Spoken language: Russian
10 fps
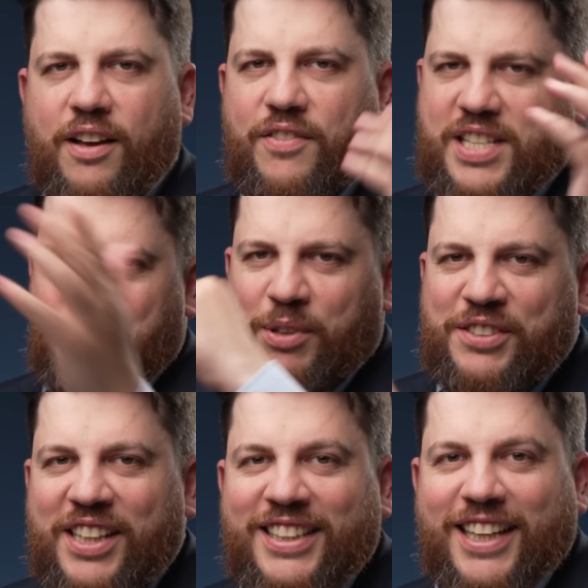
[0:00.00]
Всем
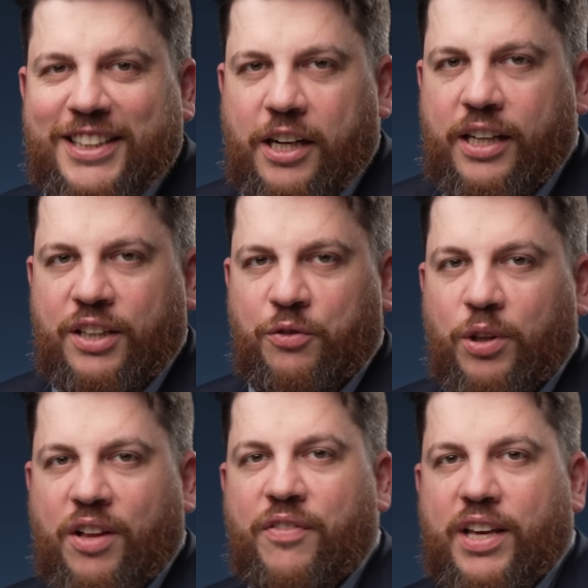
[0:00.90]
привет, это Леонид
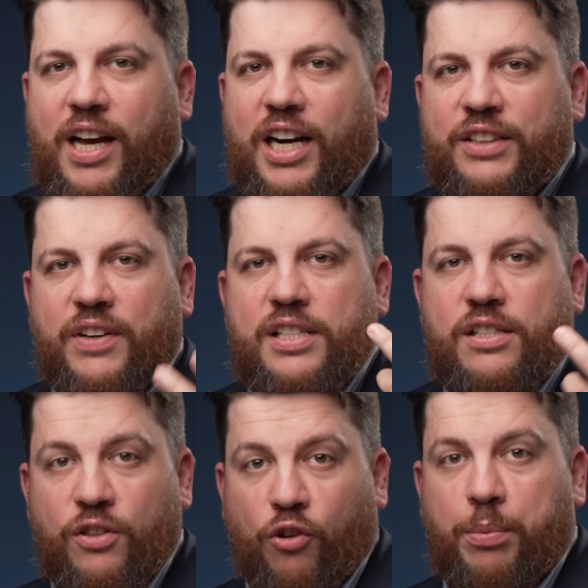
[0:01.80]
Волков. Я рад
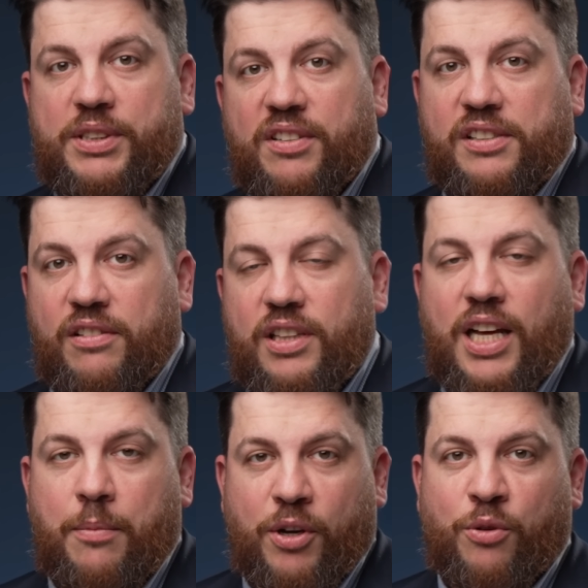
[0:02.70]
вас снова приветствовать
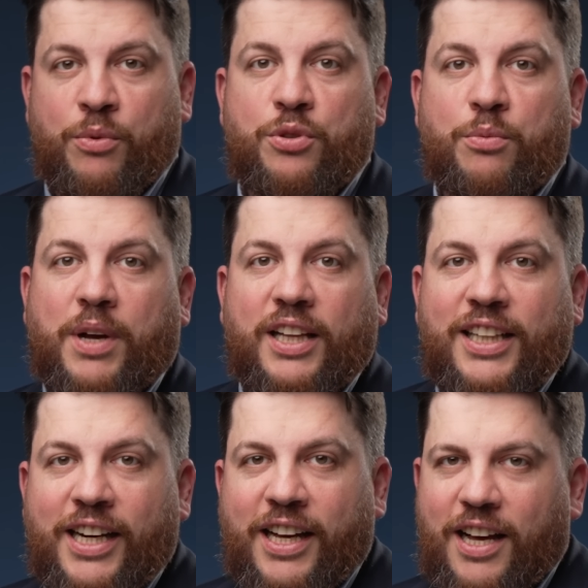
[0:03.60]
на моем
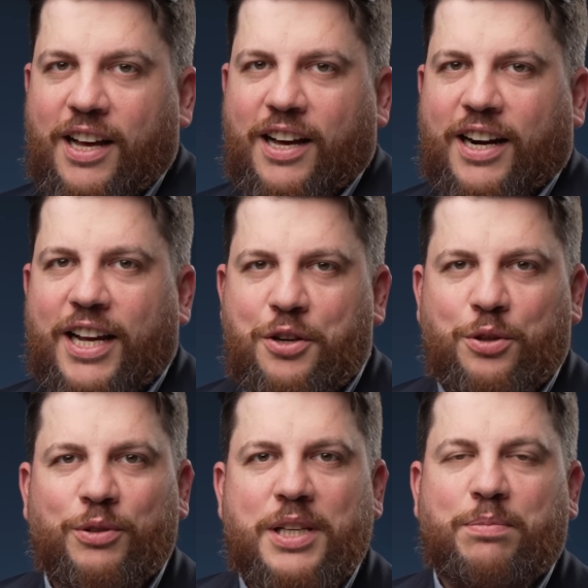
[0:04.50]
YouTube-канале. Рад,
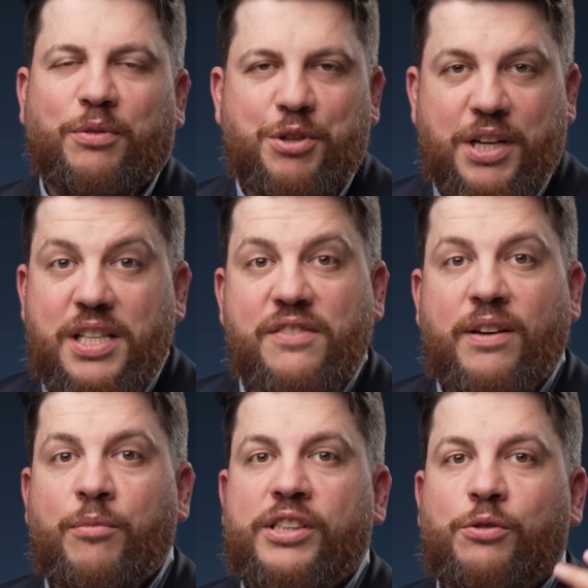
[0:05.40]
что у нас получается с
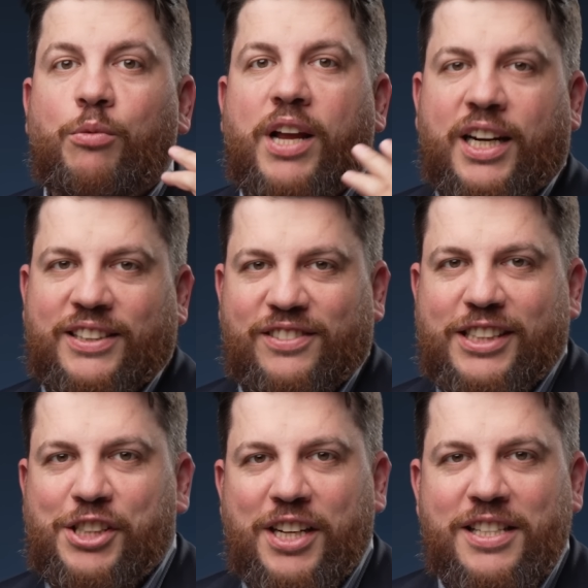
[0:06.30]
вами регулярно
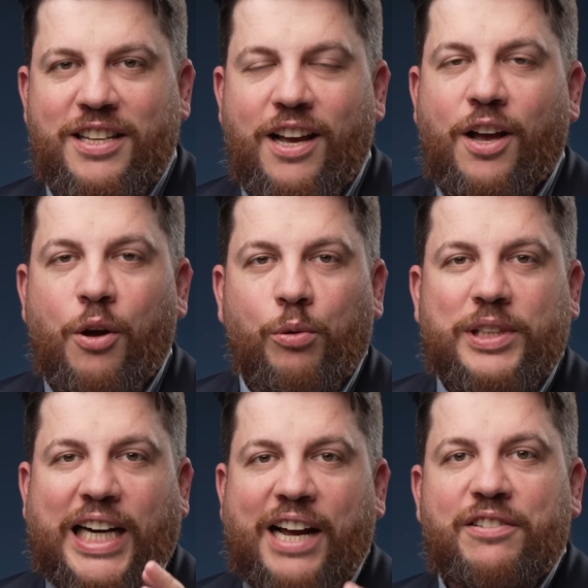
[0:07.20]
встречаться.
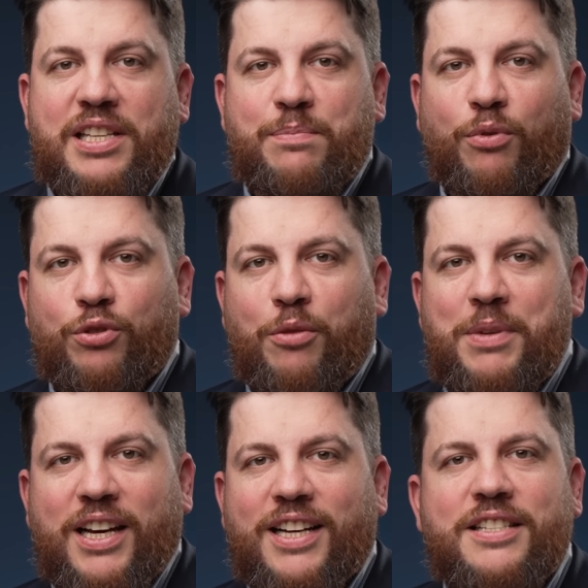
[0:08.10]
Устраивайтесь
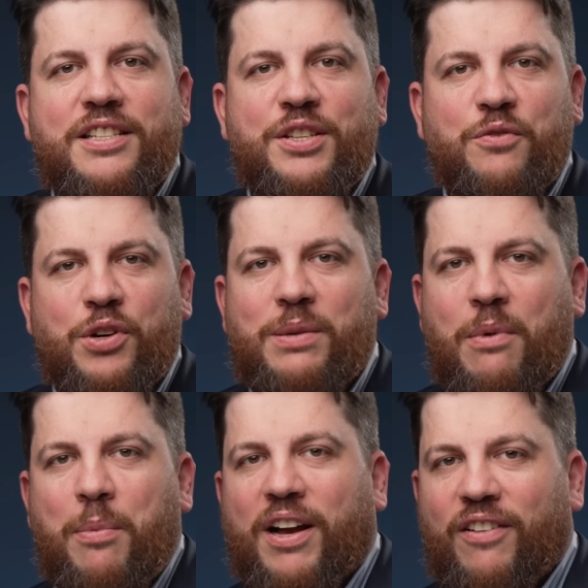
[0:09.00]
поудобнее, хотя сегодня
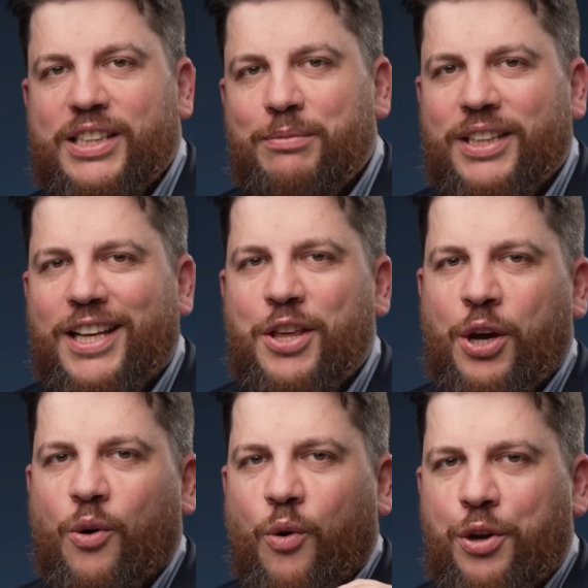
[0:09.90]
мы поговорим на
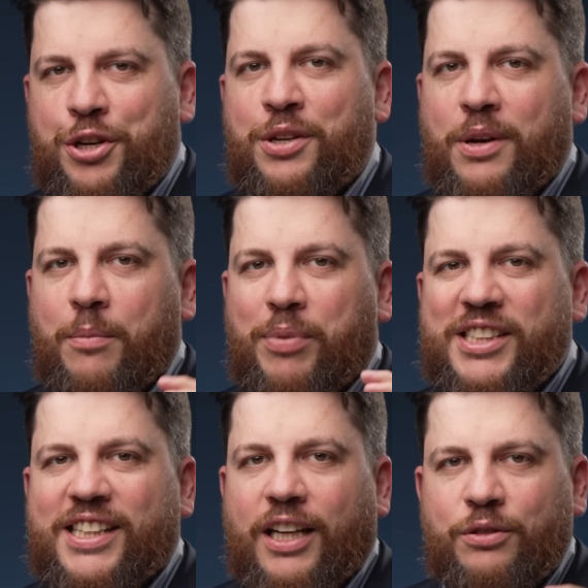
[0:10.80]
не очень
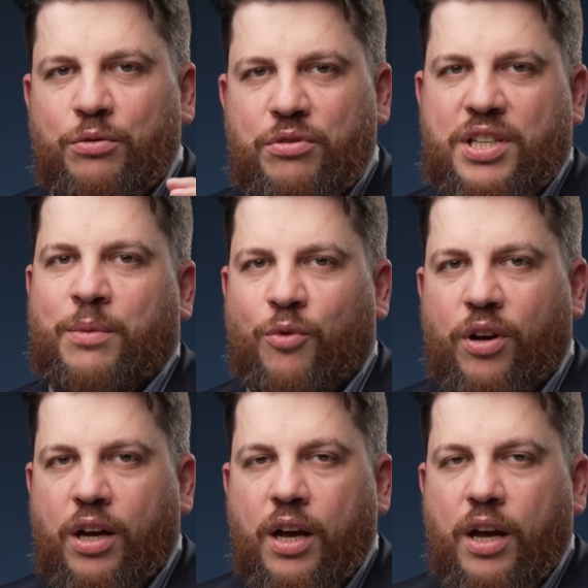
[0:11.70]
приятную тему.